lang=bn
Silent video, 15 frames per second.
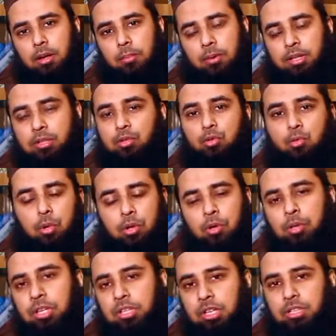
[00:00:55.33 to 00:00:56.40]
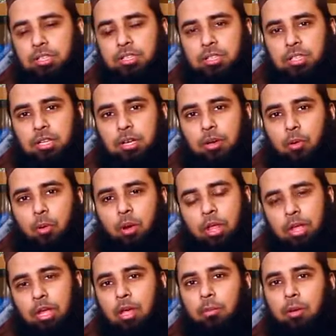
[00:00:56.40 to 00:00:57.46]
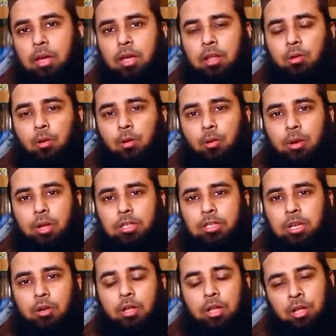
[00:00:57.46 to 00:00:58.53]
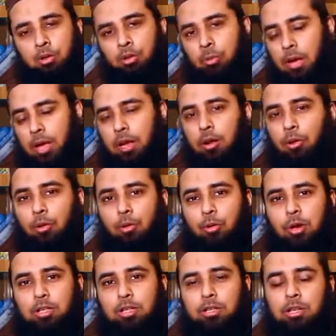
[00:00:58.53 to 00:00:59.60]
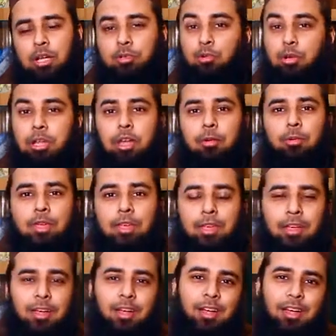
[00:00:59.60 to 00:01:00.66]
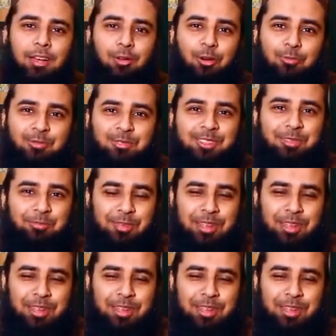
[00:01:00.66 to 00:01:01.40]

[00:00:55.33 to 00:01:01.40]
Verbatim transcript: আপনাদের সাথে তুলে ধরতে চাচ্ছি অনেকেই আমাকে নক করেছে অনেক হিন্দু ভাইয়েরা নক করেছে যে আসলে কি আমি ন মুসলিম